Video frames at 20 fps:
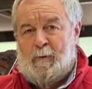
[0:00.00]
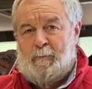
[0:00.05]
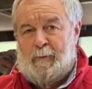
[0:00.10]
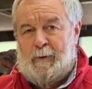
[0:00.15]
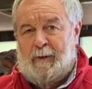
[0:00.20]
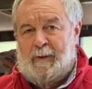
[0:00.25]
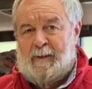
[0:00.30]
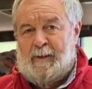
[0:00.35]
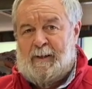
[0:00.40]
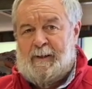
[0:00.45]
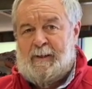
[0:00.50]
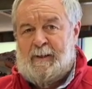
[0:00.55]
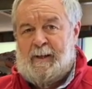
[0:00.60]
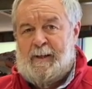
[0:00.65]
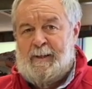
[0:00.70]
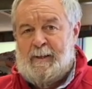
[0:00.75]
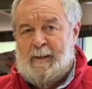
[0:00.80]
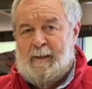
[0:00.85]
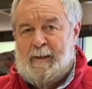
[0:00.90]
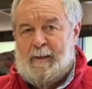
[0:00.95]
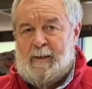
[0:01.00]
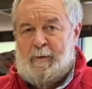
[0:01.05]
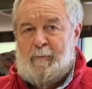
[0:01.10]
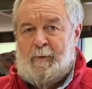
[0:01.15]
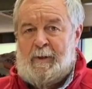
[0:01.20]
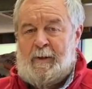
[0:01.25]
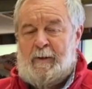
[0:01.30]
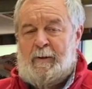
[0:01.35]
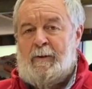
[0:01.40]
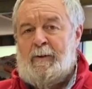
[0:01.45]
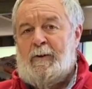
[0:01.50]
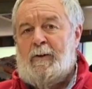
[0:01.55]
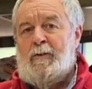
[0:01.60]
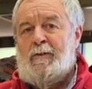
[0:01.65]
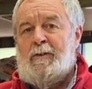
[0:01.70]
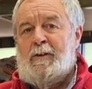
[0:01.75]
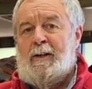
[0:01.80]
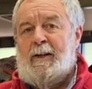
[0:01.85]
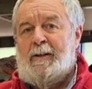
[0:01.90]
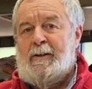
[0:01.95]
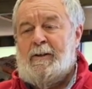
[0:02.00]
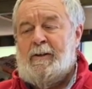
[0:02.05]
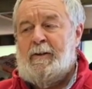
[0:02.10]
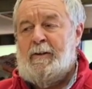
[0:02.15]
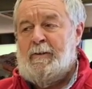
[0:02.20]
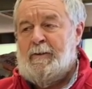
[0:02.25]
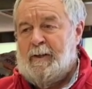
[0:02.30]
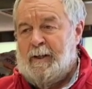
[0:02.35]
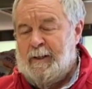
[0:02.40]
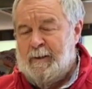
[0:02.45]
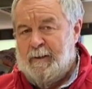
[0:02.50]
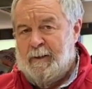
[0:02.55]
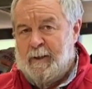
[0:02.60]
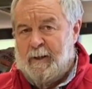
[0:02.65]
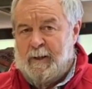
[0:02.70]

Man bringt keine Altkleider mehr in diese Länder hinein.